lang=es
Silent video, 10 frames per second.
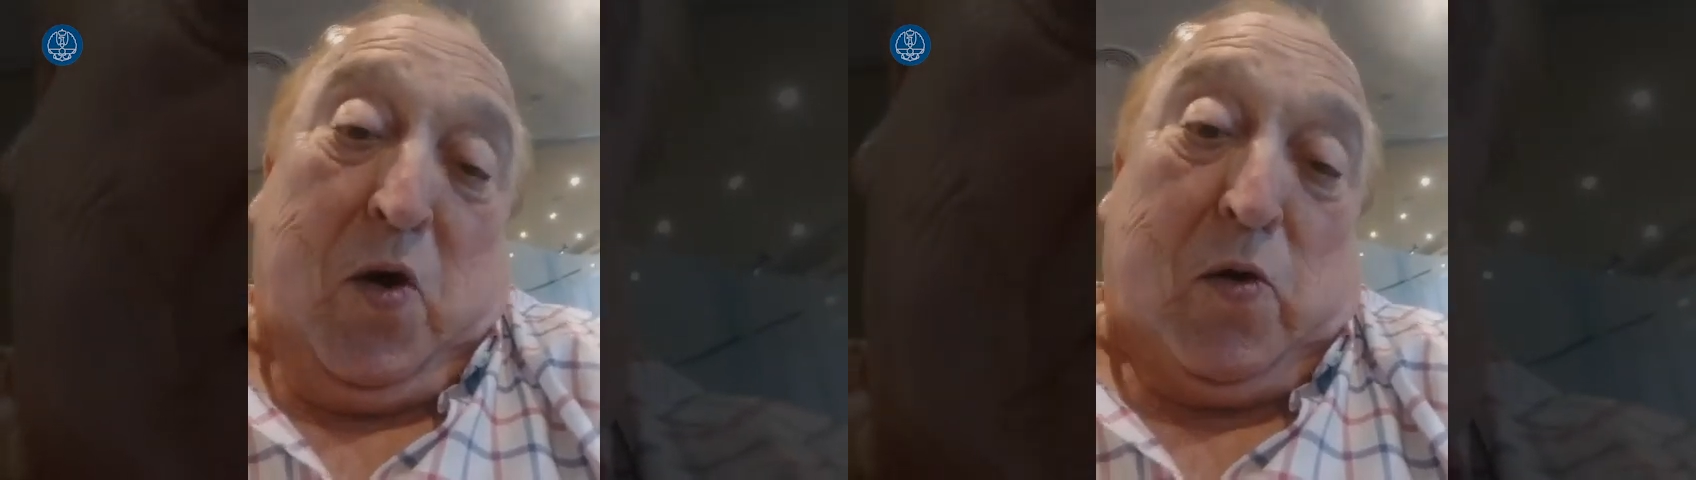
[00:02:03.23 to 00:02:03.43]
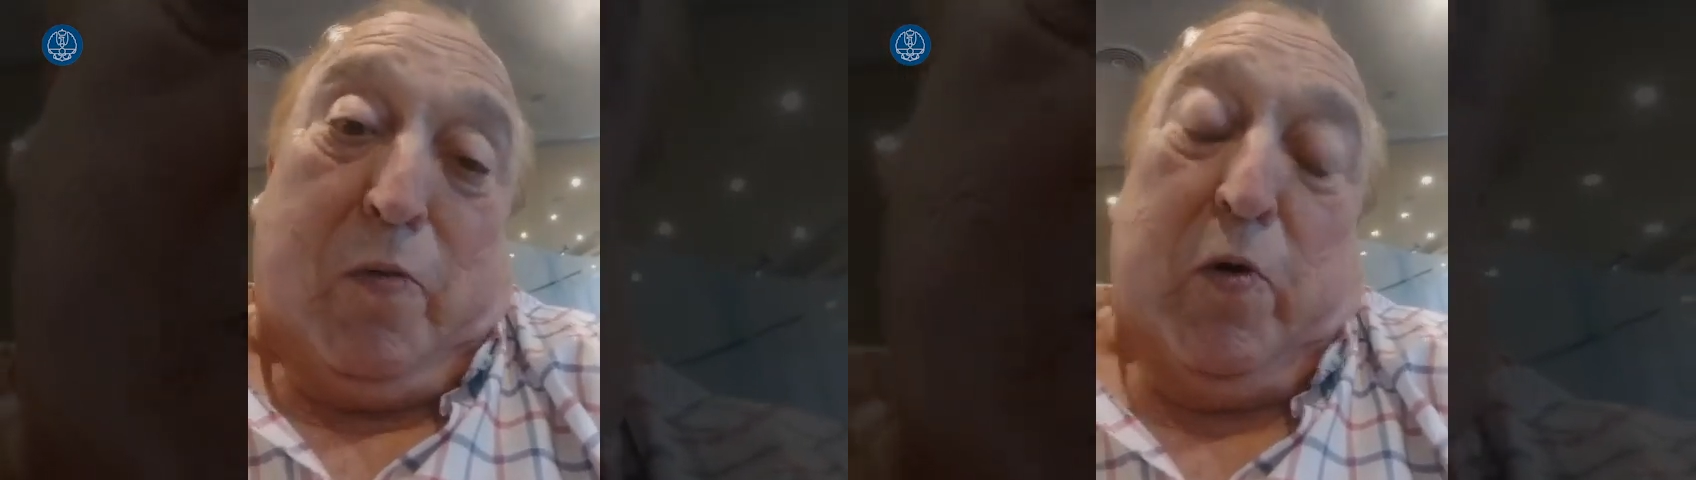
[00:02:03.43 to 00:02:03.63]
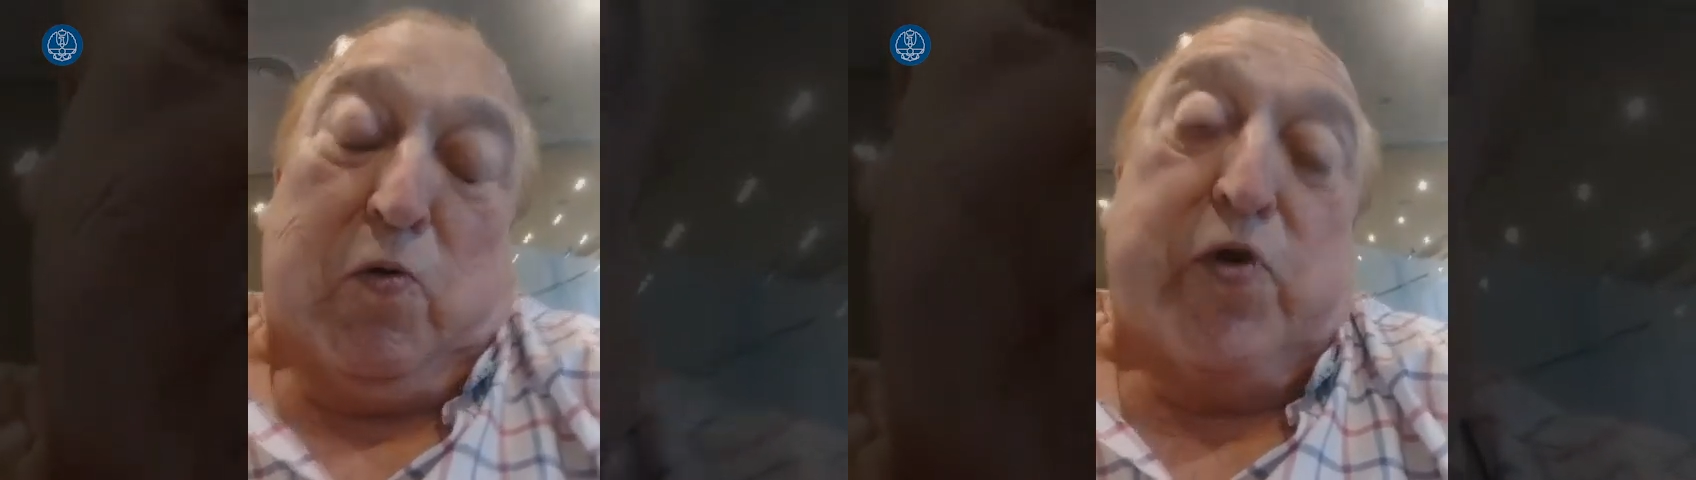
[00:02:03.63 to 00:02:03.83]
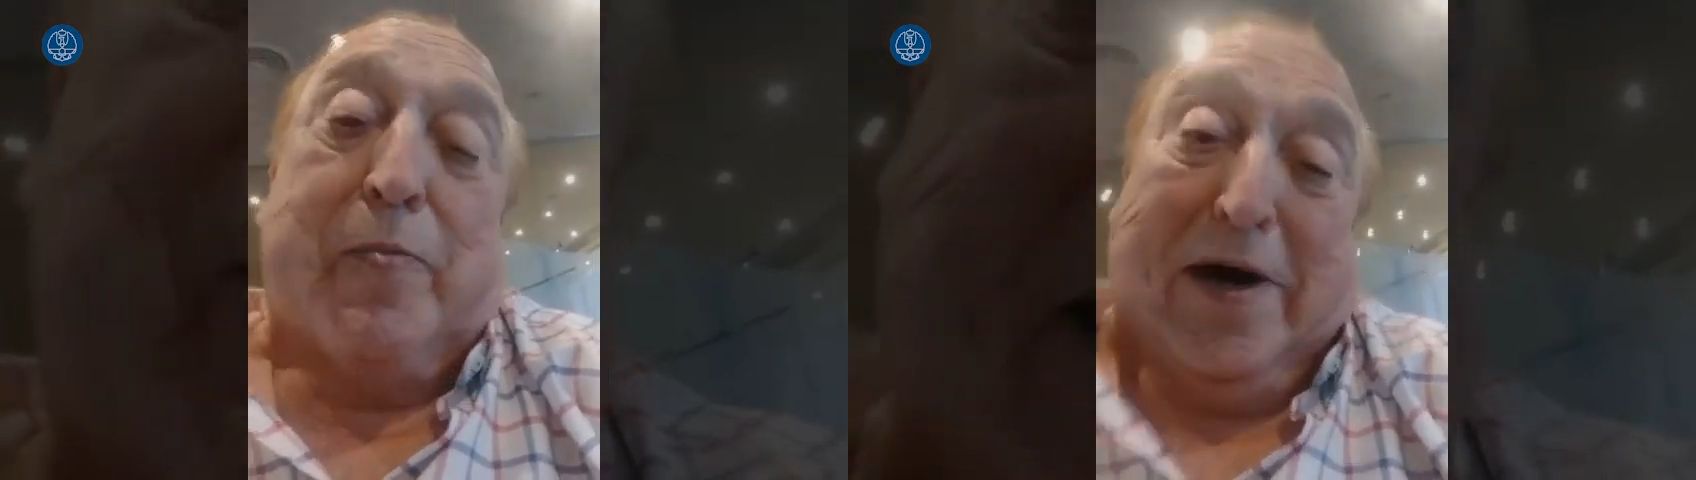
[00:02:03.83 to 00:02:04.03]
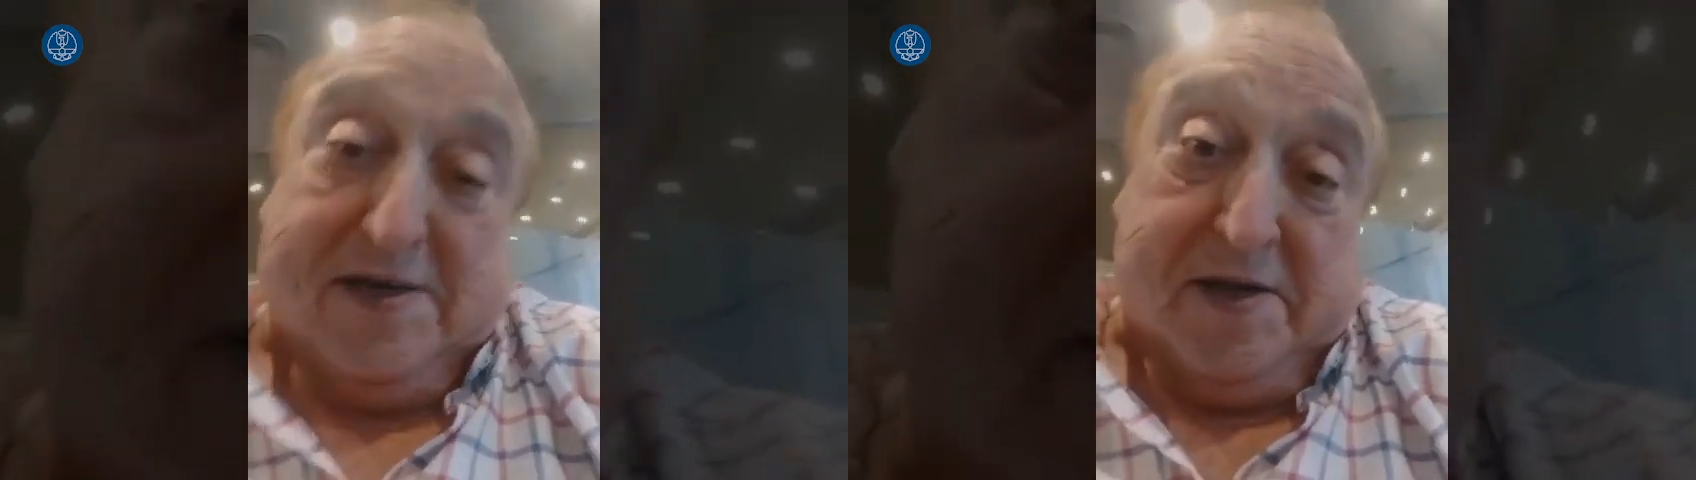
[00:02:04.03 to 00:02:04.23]
como uno
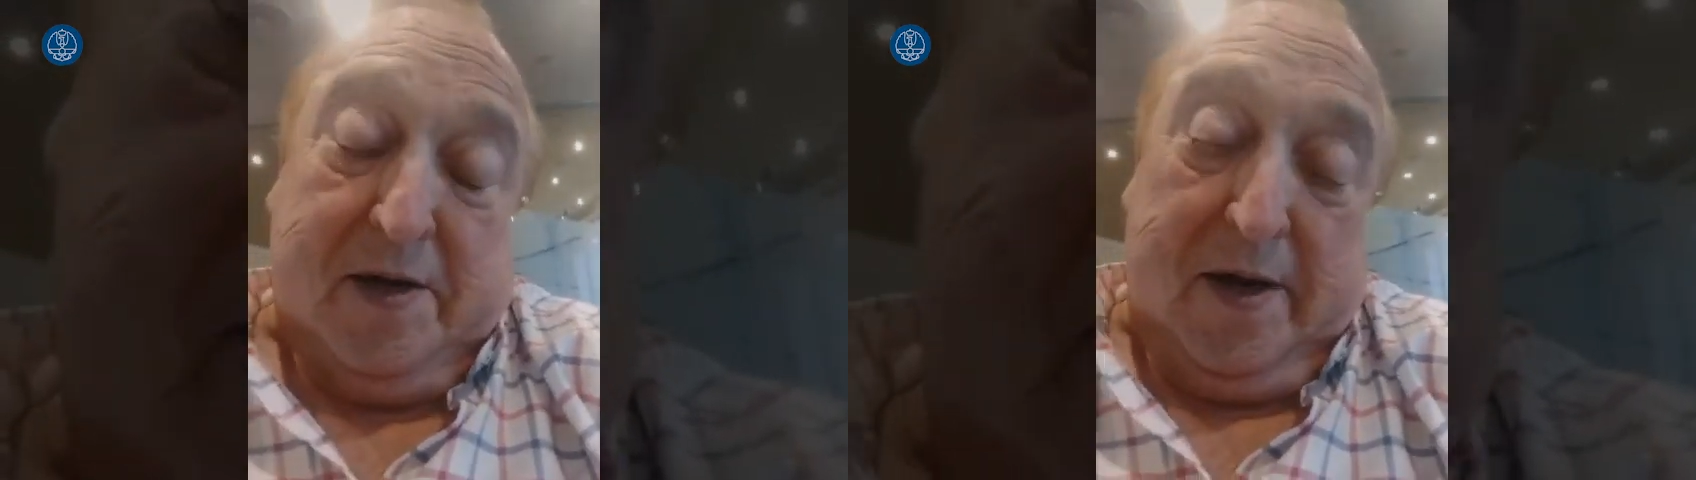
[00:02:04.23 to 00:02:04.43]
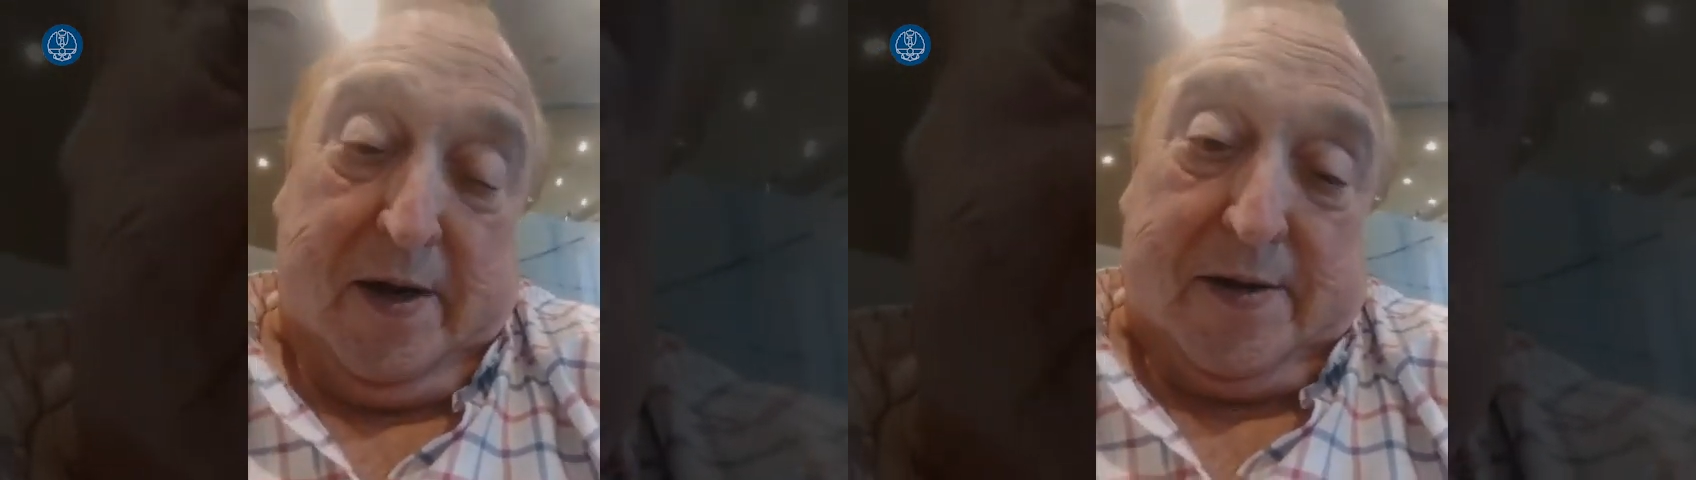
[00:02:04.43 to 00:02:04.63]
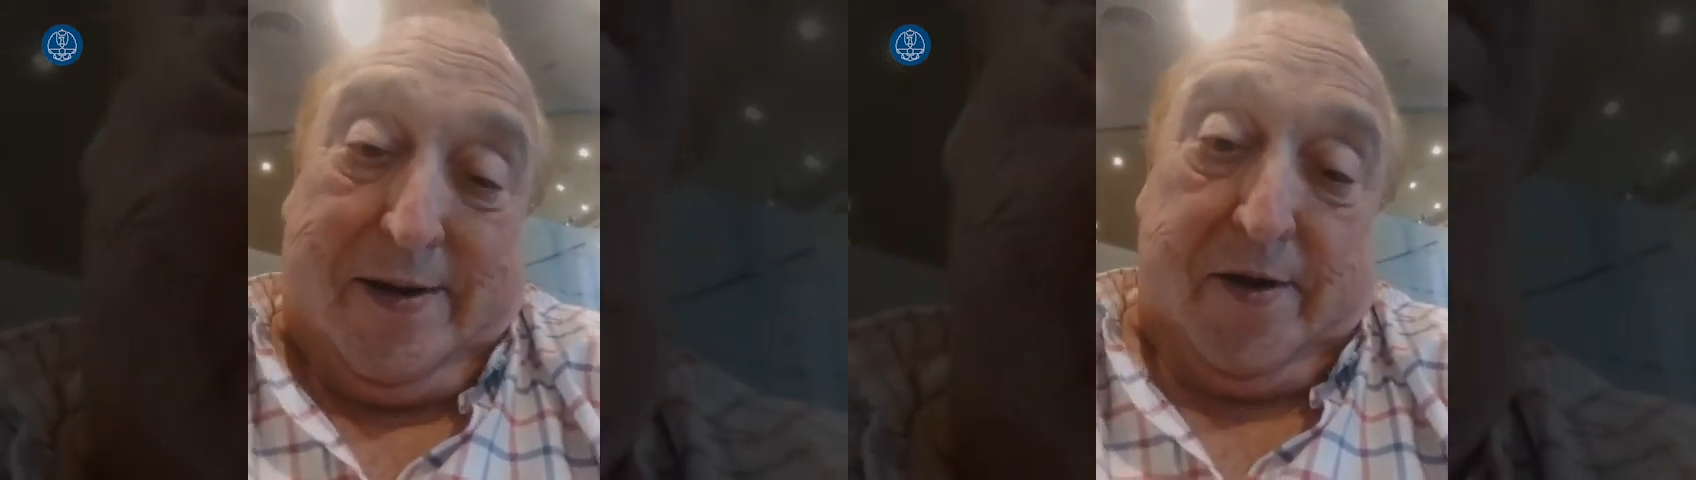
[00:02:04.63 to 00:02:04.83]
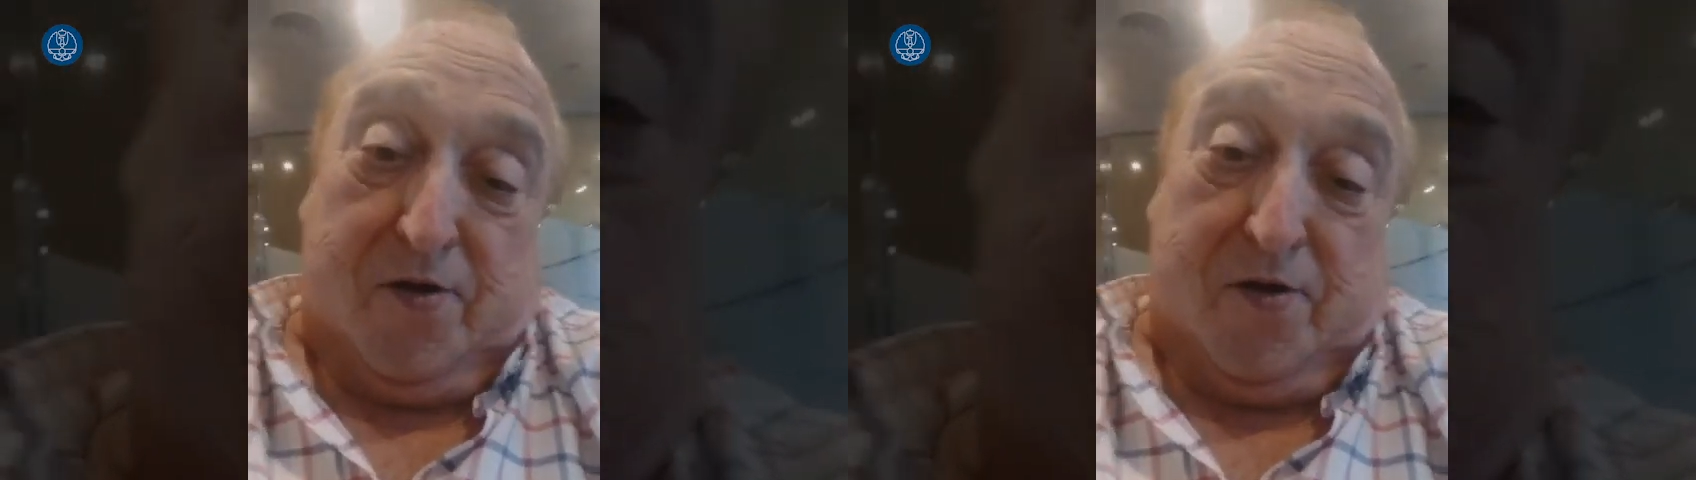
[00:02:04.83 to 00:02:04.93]
más de